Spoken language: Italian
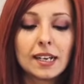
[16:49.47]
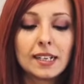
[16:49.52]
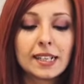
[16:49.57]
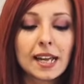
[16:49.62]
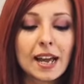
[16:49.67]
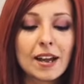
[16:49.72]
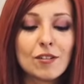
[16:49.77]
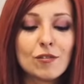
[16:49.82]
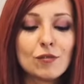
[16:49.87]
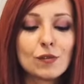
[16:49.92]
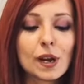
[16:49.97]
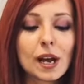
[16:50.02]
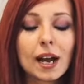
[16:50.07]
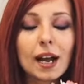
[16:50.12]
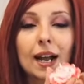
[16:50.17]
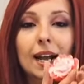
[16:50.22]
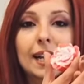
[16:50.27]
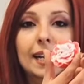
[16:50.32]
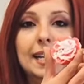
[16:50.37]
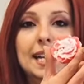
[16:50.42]
ed è
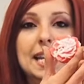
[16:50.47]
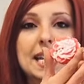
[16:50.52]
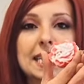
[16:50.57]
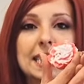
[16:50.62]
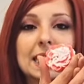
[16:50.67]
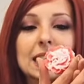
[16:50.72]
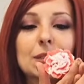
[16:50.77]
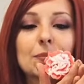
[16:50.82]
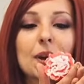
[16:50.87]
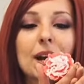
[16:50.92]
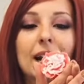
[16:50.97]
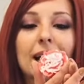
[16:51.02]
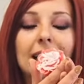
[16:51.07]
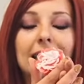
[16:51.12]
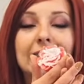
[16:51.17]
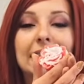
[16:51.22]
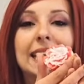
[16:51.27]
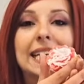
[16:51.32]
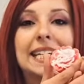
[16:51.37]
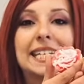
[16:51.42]
una carinissima
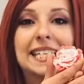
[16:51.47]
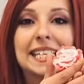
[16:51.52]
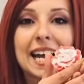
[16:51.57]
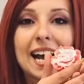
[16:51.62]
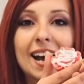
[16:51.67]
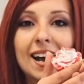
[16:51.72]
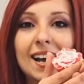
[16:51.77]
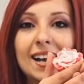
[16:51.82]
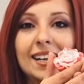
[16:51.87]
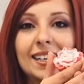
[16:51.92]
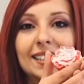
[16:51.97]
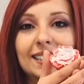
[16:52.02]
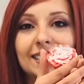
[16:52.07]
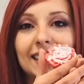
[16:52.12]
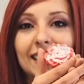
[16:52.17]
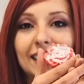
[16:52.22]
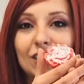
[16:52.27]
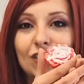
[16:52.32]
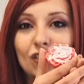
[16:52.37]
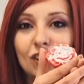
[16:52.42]
candelina
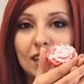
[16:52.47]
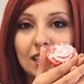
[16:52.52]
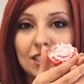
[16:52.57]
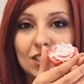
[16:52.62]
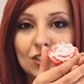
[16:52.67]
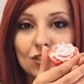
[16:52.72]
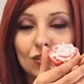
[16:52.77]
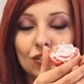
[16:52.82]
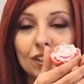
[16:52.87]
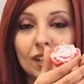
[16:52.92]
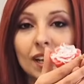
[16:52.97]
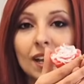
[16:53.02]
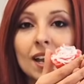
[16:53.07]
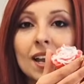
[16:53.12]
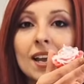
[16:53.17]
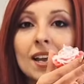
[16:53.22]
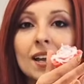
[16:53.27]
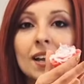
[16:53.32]
da decorazione.